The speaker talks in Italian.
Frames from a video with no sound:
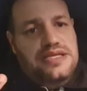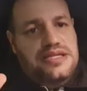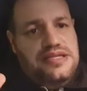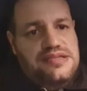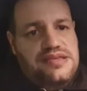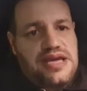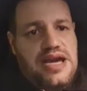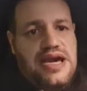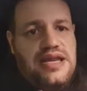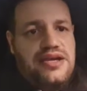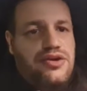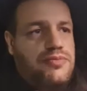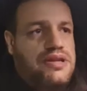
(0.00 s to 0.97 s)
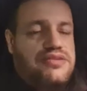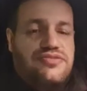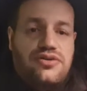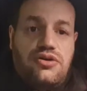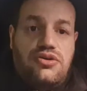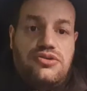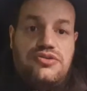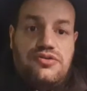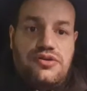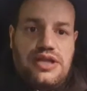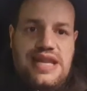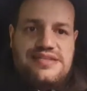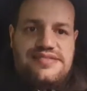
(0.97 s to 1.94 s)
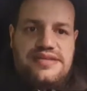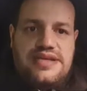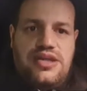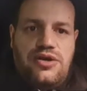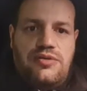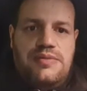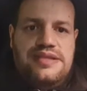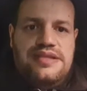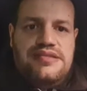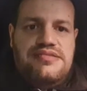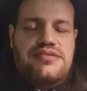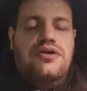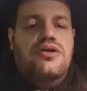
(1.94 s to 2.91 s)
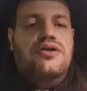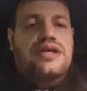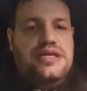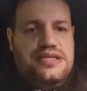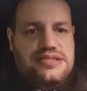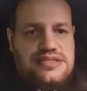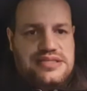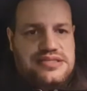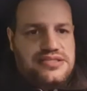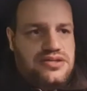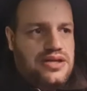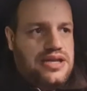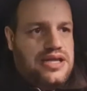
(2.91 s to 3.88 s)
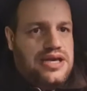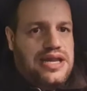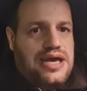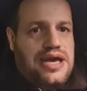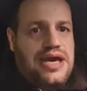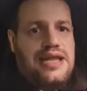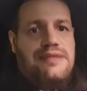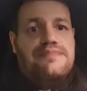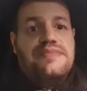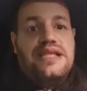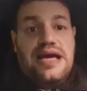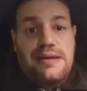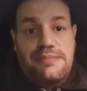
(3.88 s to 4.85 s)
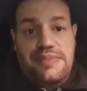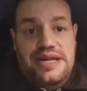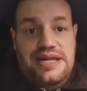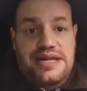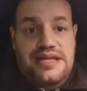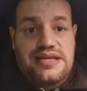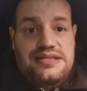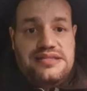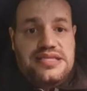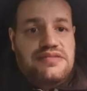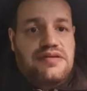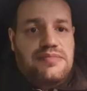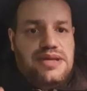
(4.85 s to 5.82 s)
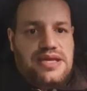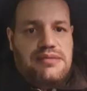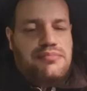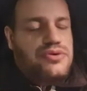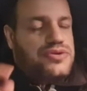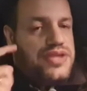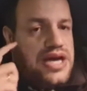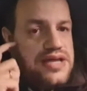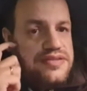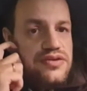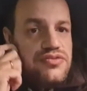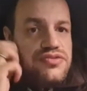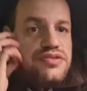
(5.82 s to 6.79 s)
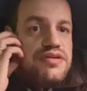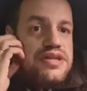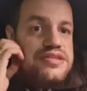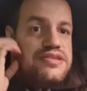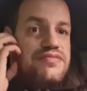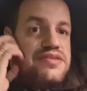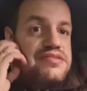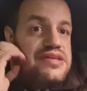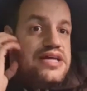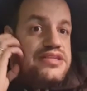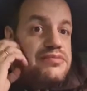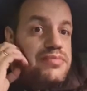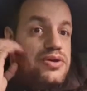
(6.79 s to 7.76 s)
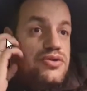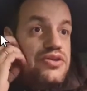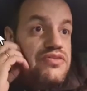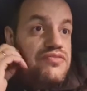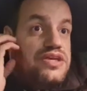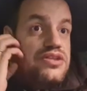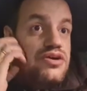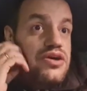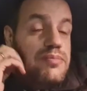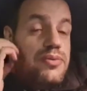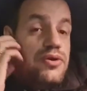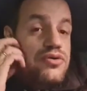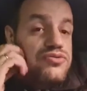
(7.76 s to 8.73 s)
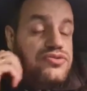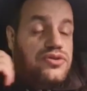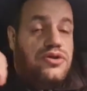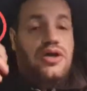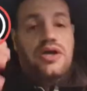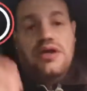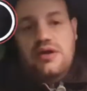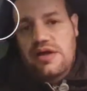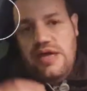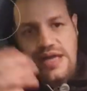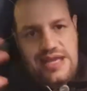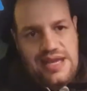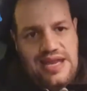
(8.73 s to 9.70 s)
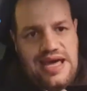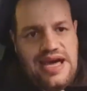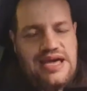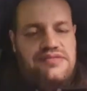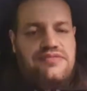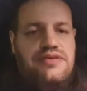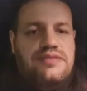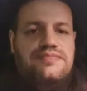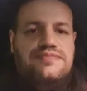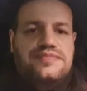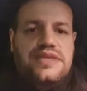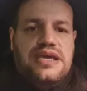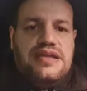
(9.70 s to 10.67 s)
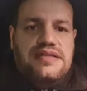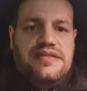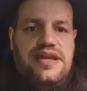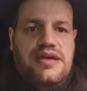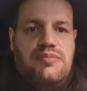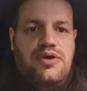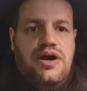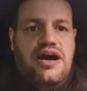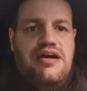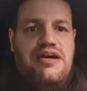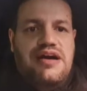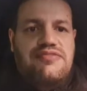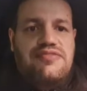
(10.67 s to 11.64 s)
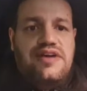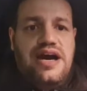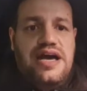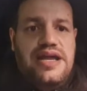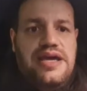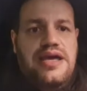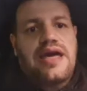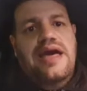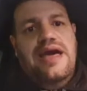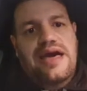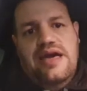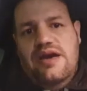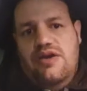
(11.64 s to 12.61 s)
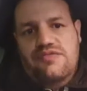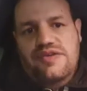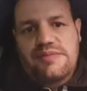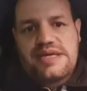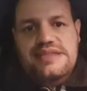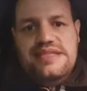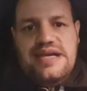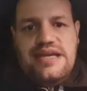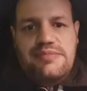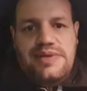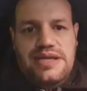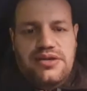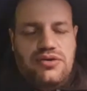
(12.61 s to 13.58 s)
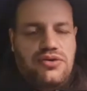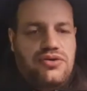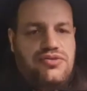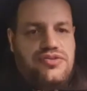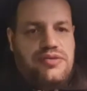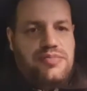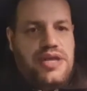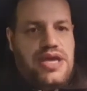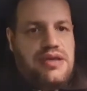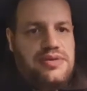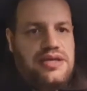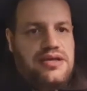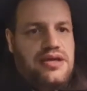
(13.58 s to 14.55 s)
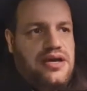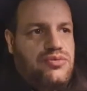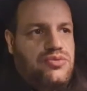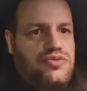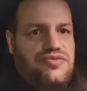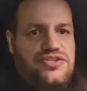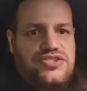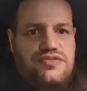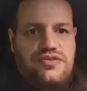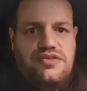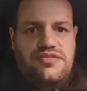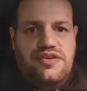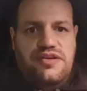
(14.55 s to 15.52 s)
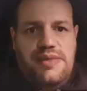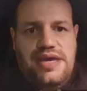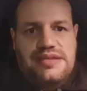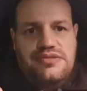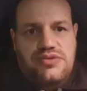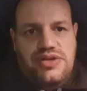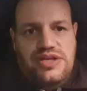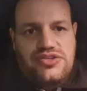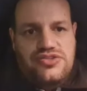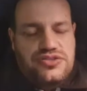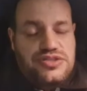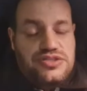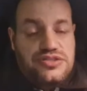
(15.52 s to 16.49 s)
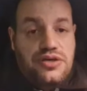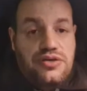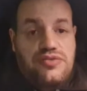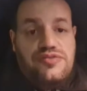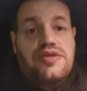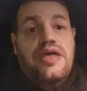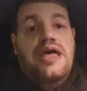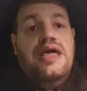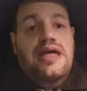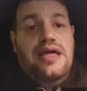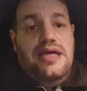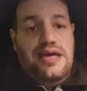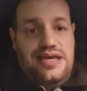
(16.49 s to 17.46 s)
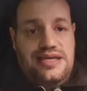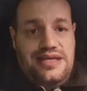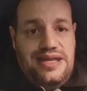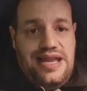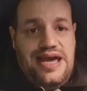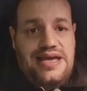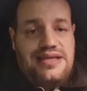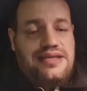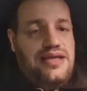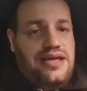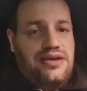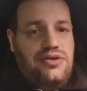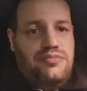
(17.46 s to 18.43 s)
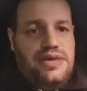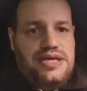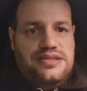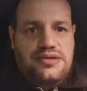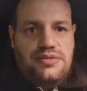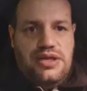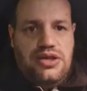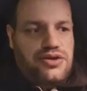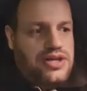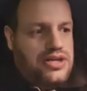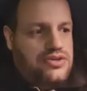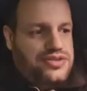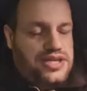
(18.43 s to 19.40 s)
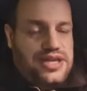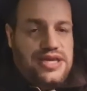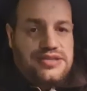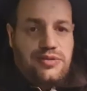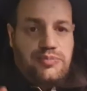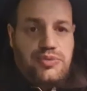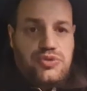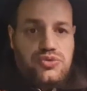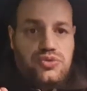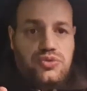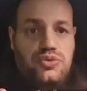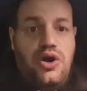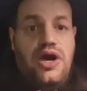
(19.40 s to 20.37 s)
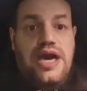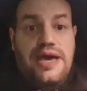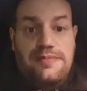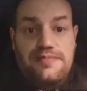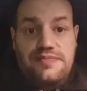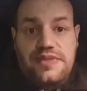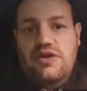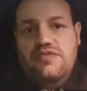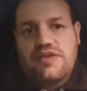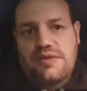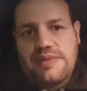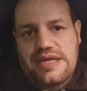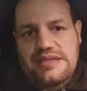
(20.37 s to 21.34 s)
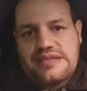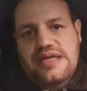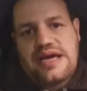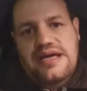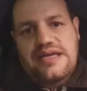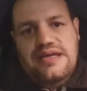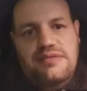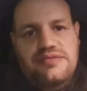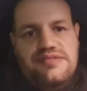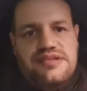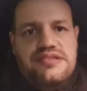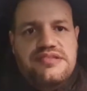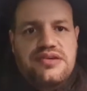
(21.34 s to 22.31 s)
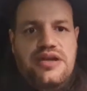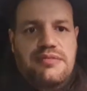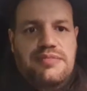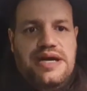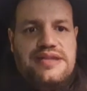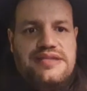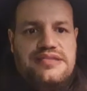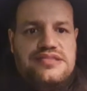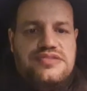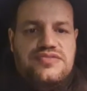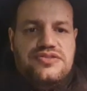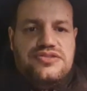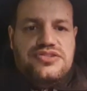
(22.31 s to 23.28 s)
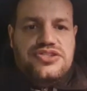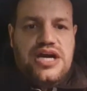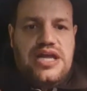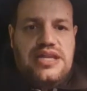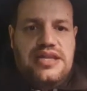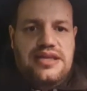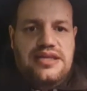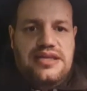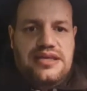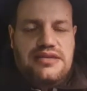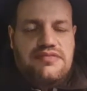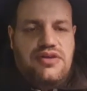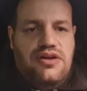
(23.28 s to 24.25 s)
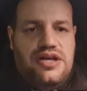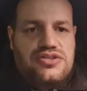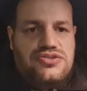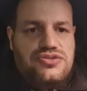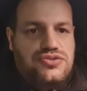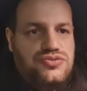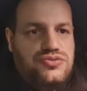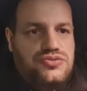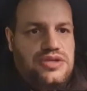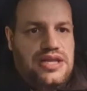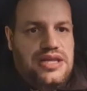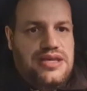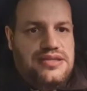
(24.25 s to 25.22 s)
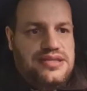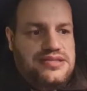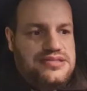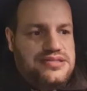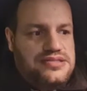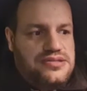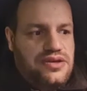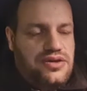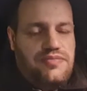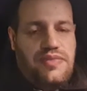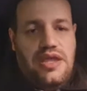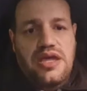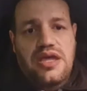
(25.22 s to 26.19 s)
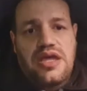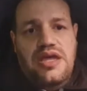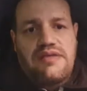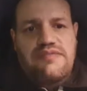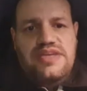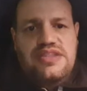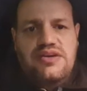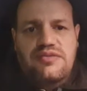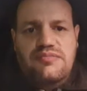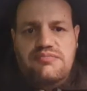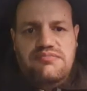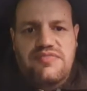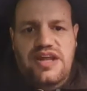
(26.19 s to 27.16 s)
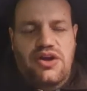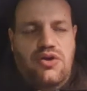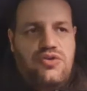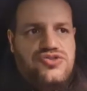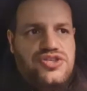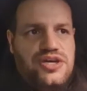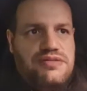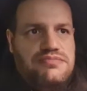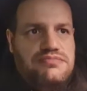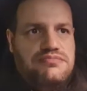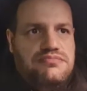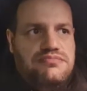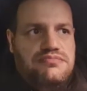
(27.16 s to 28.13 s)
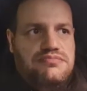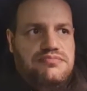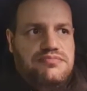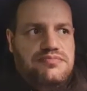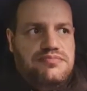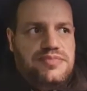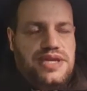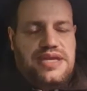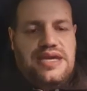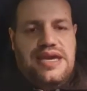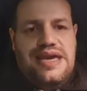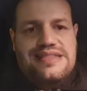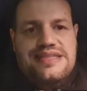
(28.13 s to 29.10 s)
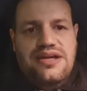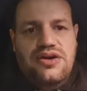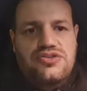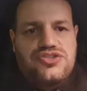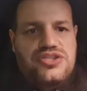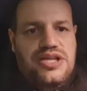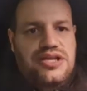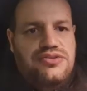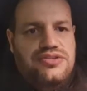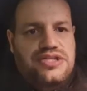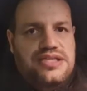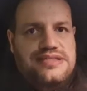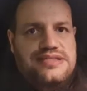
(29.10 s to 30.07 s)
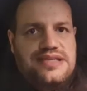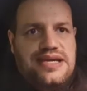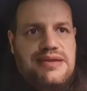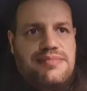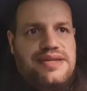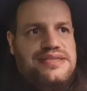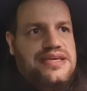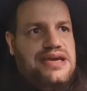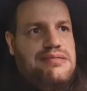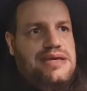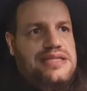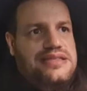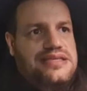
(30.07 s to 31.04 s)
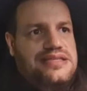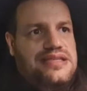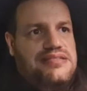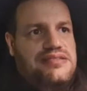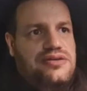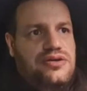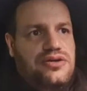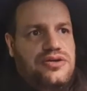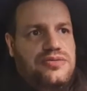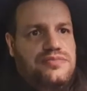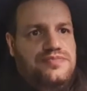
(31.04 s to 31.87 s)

di iniziare, come al solito, classiche raccomandazioni, iscrizione al canale, campanellina attiva perché è importante, così verrete avvisati per ogni video che posto e le live che andremo a fare e ovviamente anche per il concorso a premi a cui facevo riferimento nei giorni scorsi. Like e commenti qualora lo teniate opportuno e ovviamente anche l'iscrizione al bar dei tifosi già nel link ve lo lascio giù nelle descrizioni. Video veloce mm, perché è di oggi la notizia che praticamente Dazon